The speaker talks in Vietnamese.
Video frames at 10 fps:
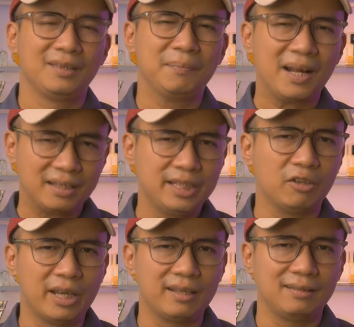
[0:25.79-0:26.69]
thì ba thương hiệu
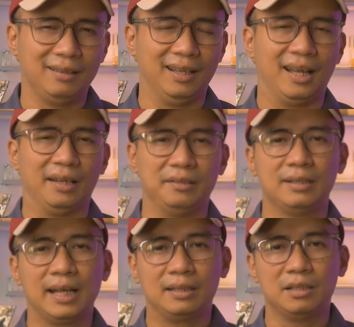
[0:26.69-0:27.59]
đấy là
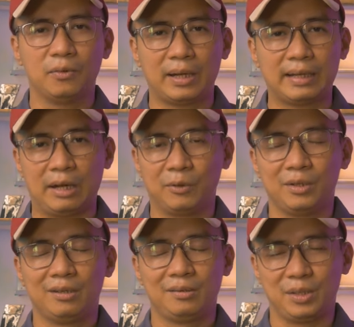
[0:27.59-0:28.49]
những hãng nước hoa nào
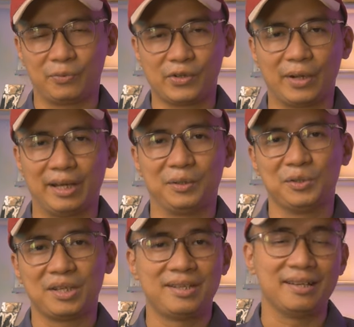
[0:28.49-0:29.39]
trong video này tôi
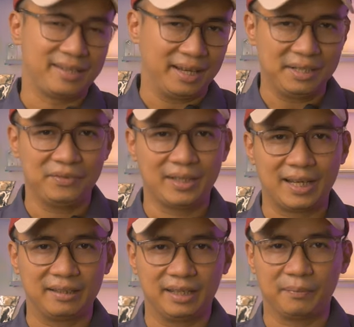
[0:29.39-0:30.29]
sẽ chia sẻ đến với
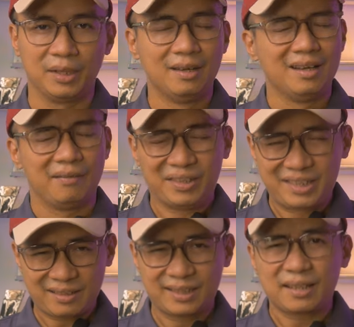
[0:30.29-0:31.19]
các anh em và
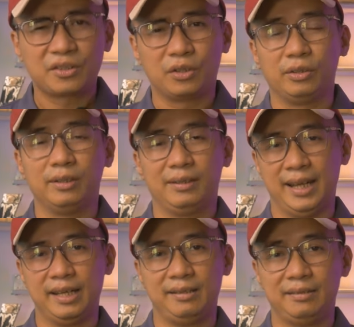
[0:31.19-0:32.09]
chắc chắn rồi
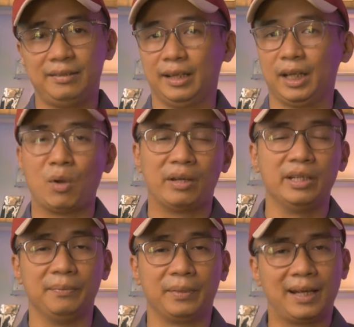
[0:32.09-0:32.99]
đây chỉ là cái quan
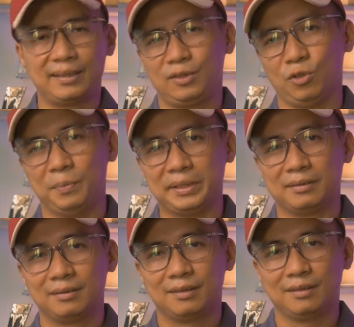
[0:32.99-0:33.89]
điểm cá nhân của mình
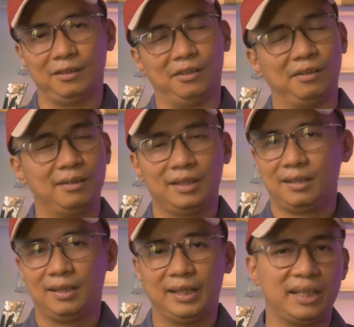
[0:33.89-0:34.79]
đó
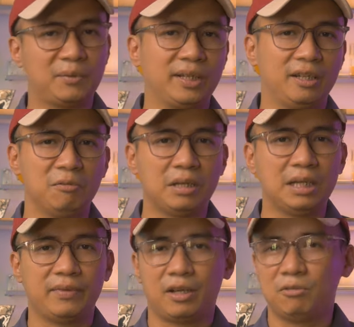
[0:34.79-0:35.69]
anh em có thể đồng
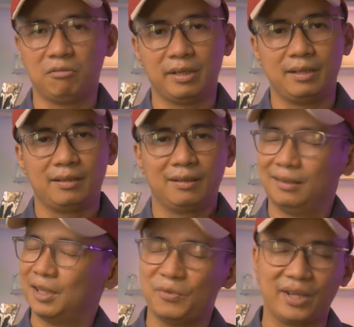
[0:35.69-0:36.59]
ý và không đồng ý
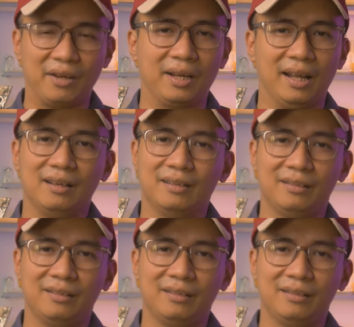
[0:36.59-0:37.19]
không sao cả